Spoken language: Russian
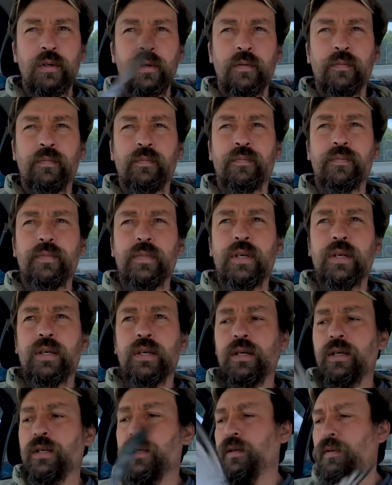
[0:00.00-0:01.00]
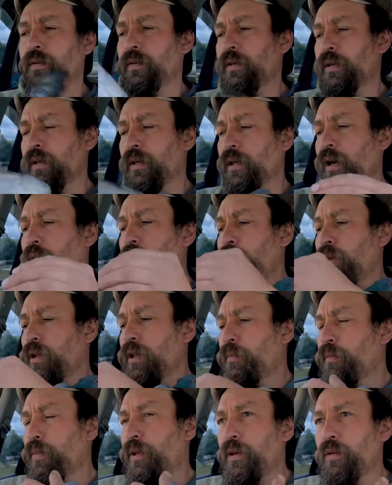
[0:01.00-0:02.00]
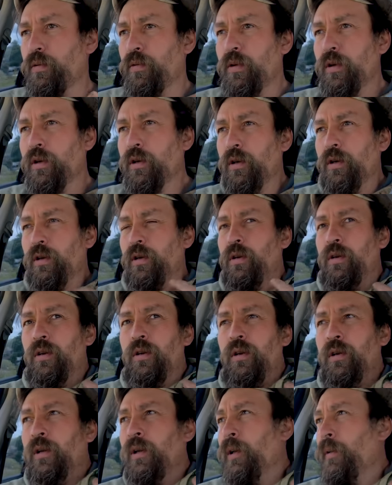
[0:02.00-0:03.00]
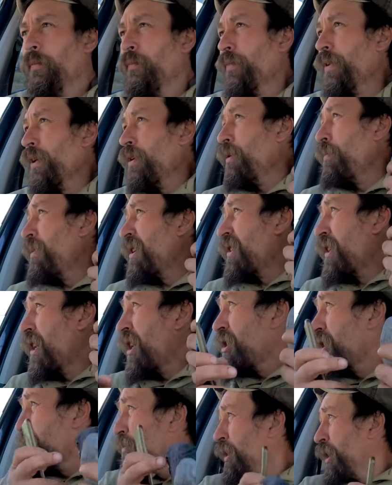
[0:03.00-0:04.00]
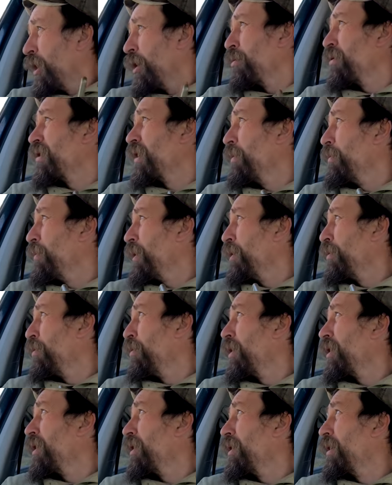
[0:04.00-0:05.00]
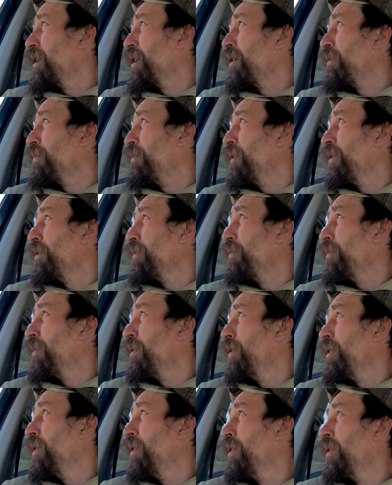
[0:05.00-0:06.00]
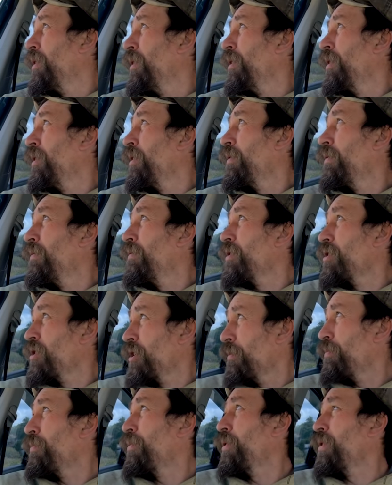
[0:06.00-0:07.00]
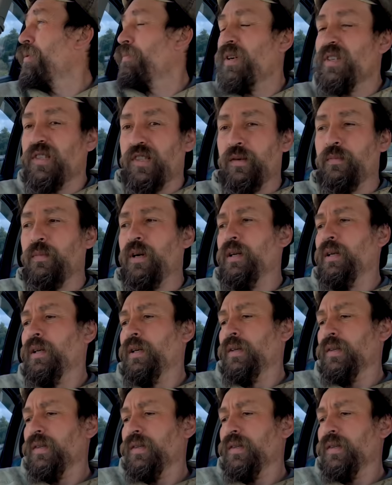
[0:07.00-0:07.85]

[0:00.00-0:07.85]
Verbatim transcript: поехали. А какой там переулок? Белорусский. Не подскажете белорусский переулок? Ой, это выше. Куда выше, понял, спасибо.